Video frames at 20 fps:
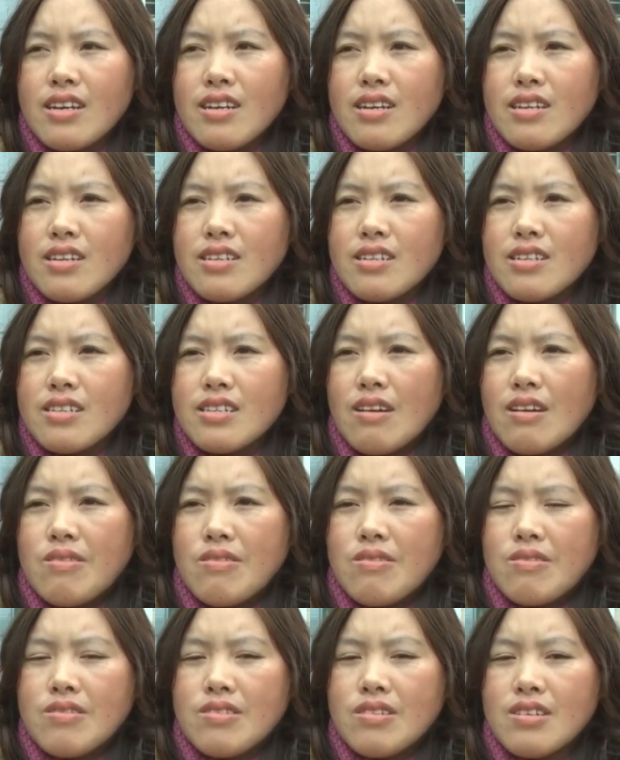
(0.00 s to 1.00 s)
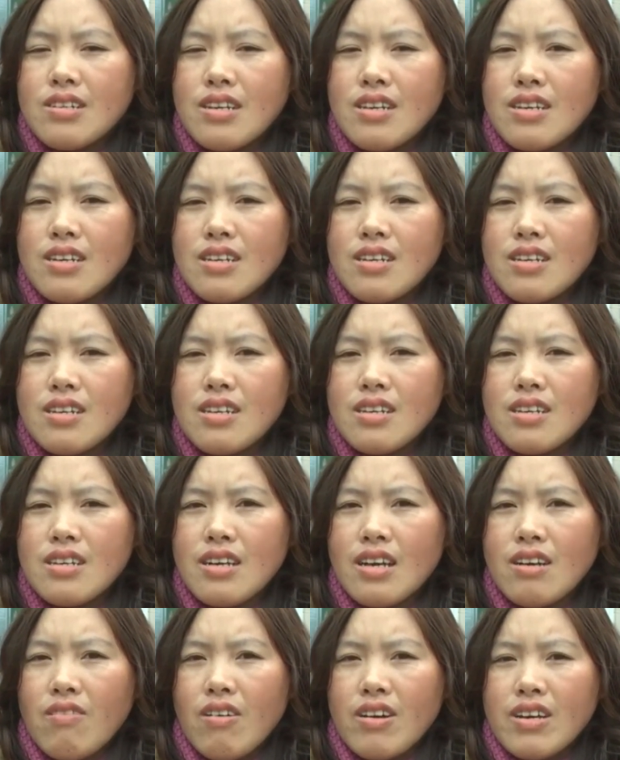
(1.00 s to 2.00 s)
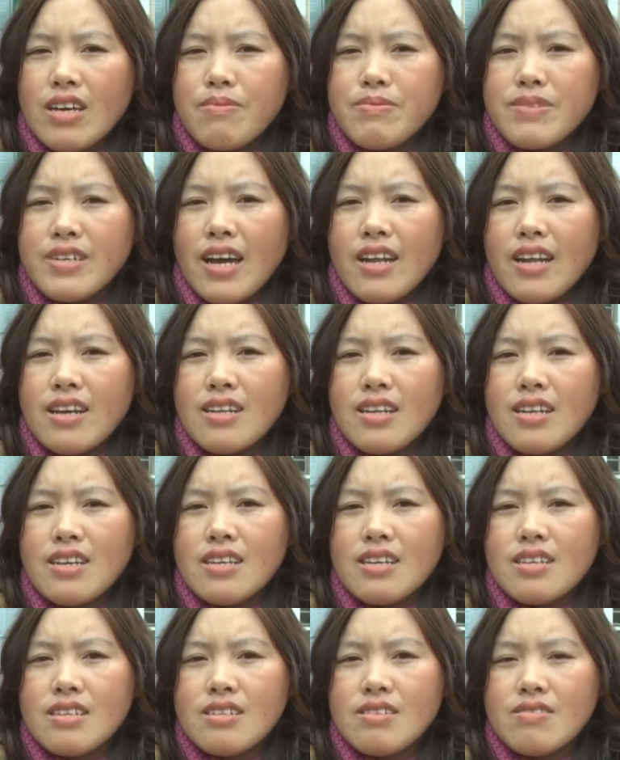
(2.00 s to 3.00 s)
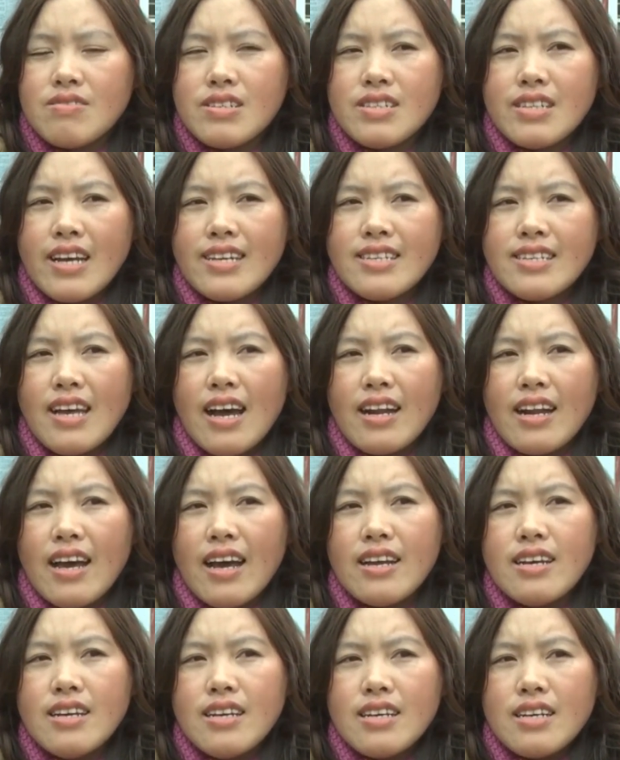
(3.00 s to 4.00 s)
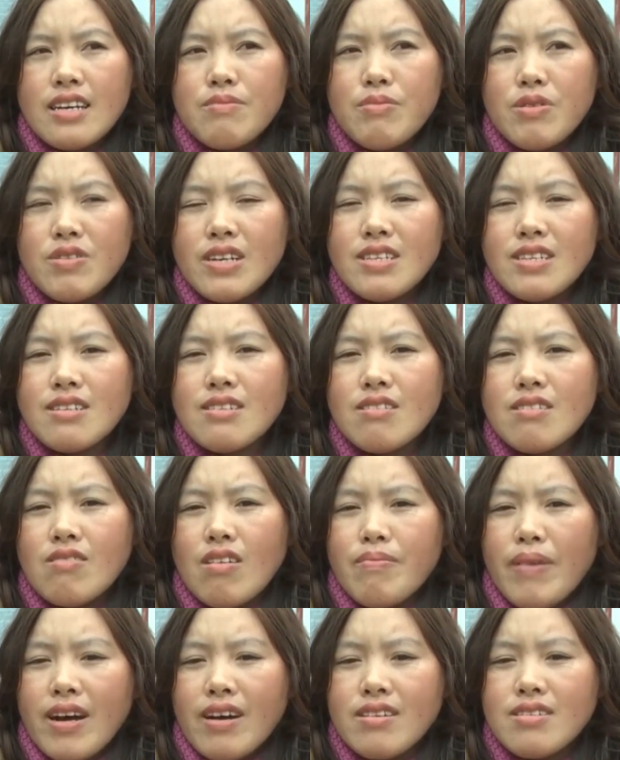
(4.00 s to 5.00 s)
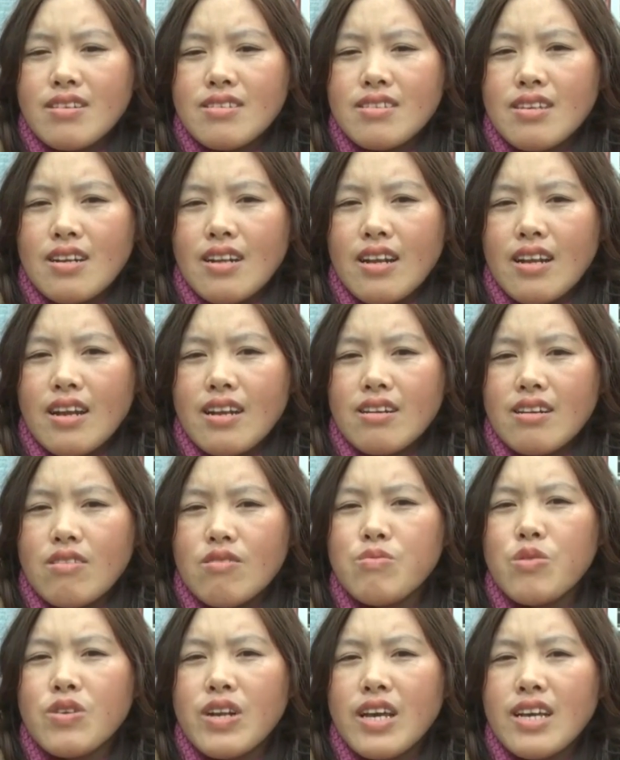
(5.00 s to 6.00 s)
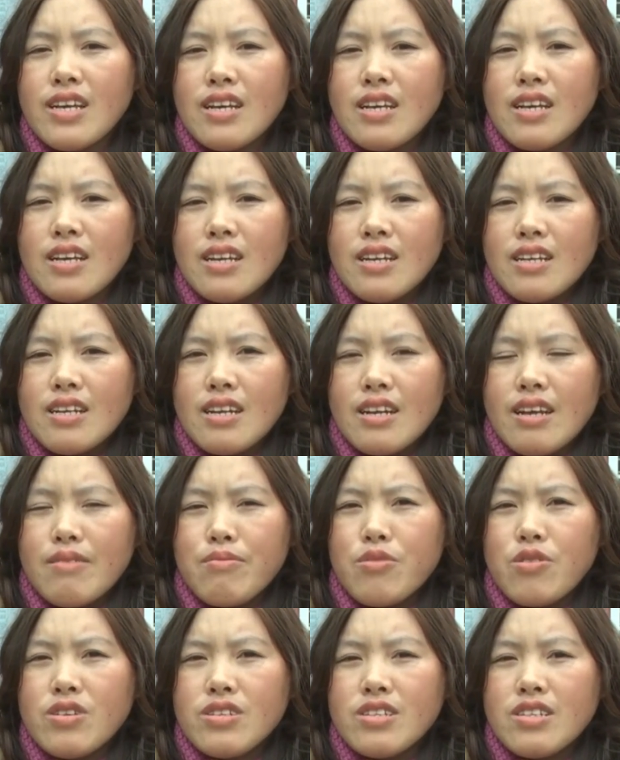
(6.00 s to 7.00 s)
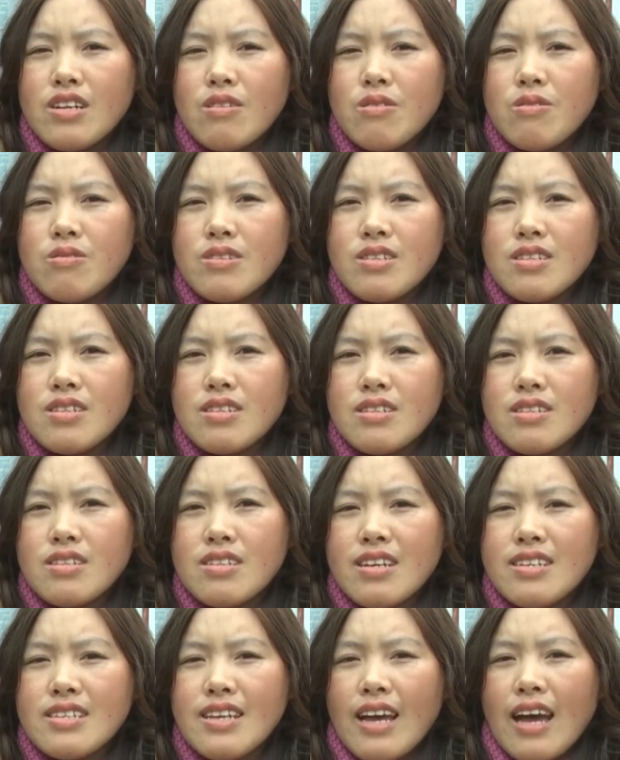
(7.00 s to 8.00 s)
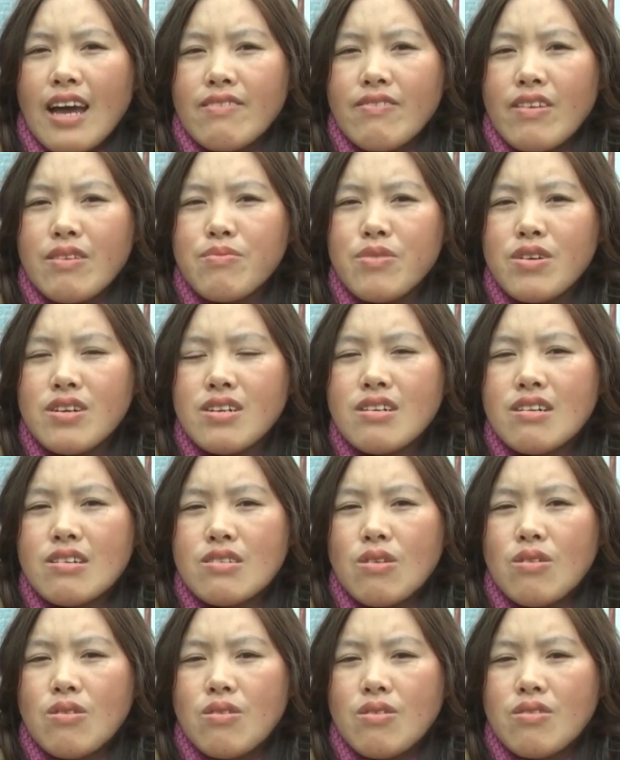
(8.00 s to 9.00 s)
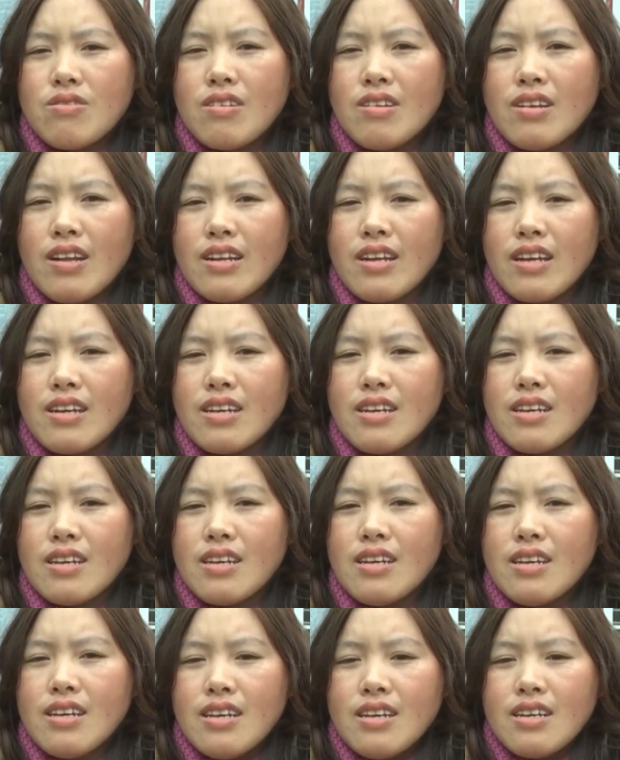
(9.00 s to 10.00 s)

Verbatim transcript: uh, sau những cái kết quả kiểm tra đấy thì chúng tôi thấy rằng là cái mục đích sử dụng của bà con nhân dân là đúng mục đích, lại mua trâu sinh sản và mua ngựa thú cũng như là để,